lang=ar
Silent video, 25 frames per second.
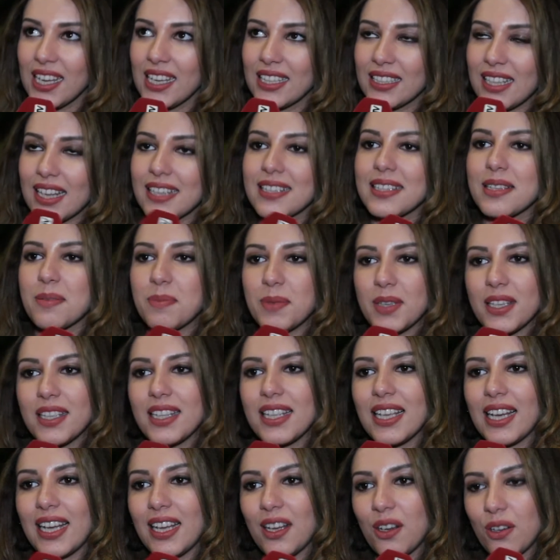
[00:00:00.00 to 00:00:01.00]
طاكسي بيد
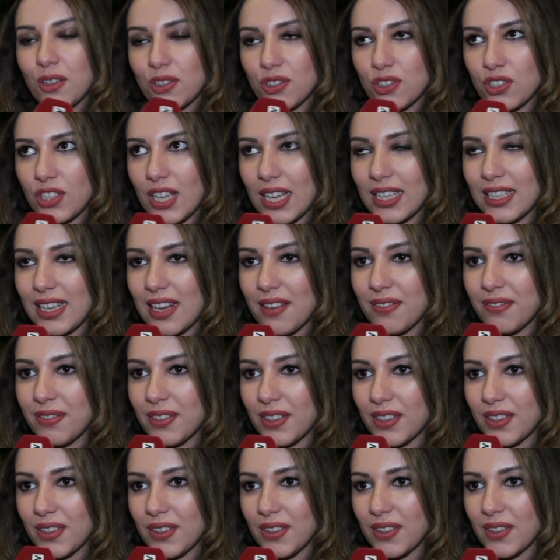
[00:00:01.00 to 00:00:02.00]
اللي غيخرج ان شاء الله
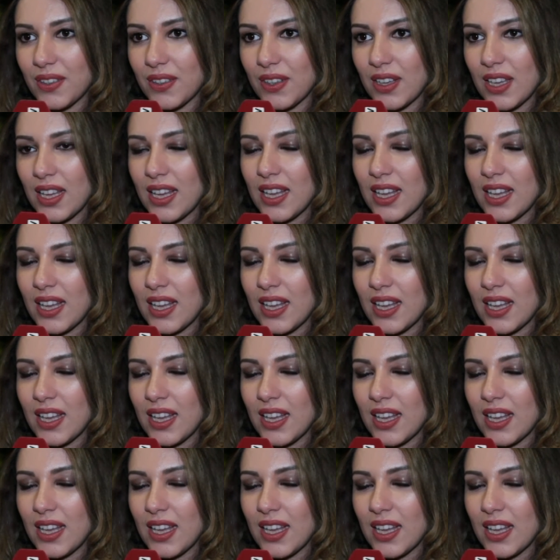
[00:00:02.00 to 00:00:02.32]
في